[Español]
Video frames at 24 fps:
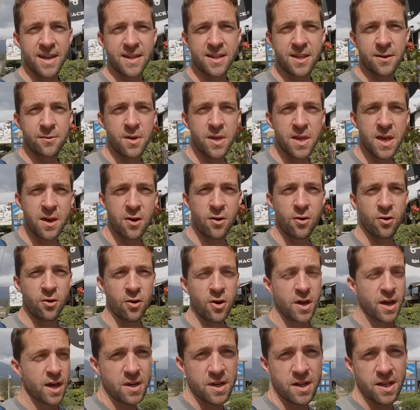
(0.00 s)
este video.
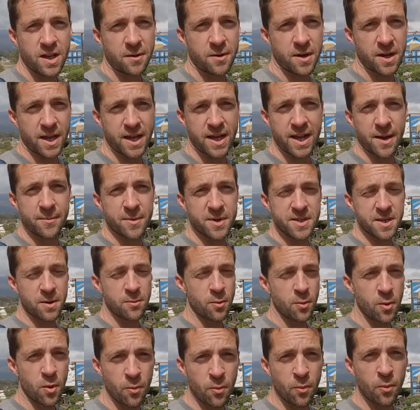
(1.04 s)
La verdad que la
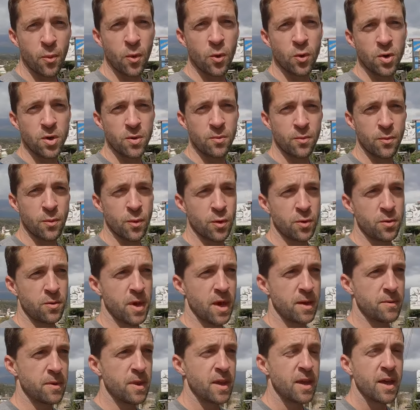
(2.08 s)
pasamos muy, muy
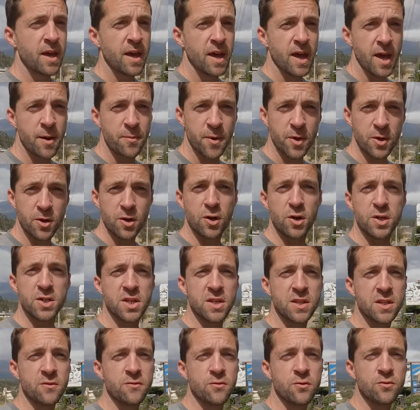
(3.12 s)
bien. Espero que lo hayan